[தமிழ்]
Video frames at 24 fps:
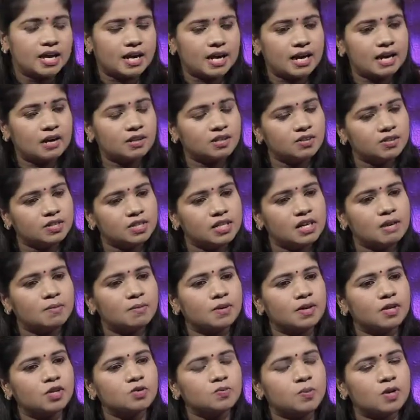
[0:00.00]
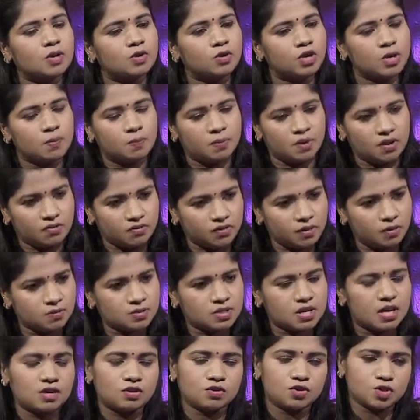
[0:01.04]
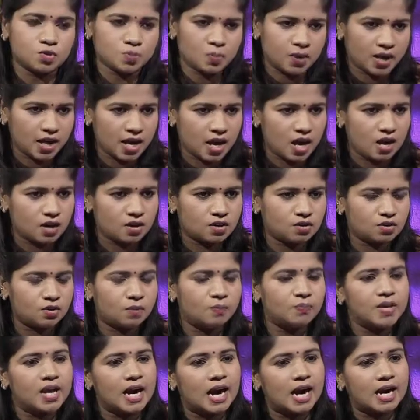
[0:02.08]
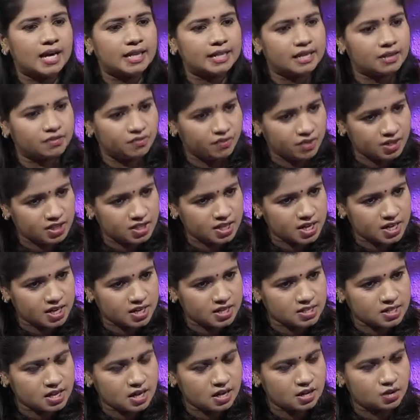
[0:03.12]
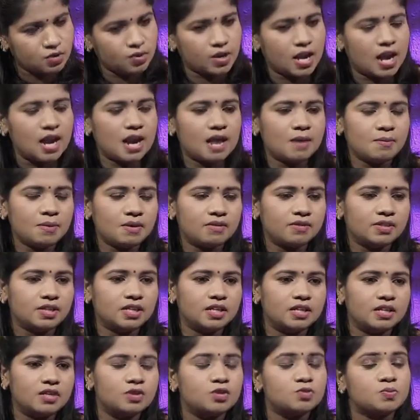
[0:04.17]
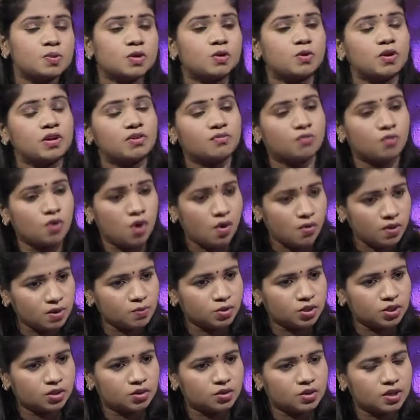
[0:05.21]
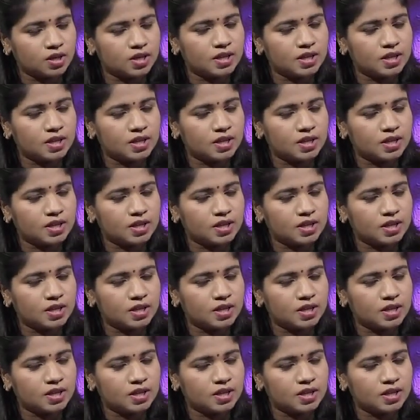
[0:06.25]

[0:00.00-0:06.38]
ரெண்டாவது வந்து நம்ம யூஸ் பண்ணக்கூடிய பர்ஃப்யூம்ஸ் ஆகட்டும் ஸ்ப்ரே ஆகட்டும் அல்லது ரெஃப்ரிஜிரேட்டர்ஸ் ஆகட்டும் எல்லாமே வந்து யூஸ் பண்ணக்கூடிய ஓவன் முத கொண்டு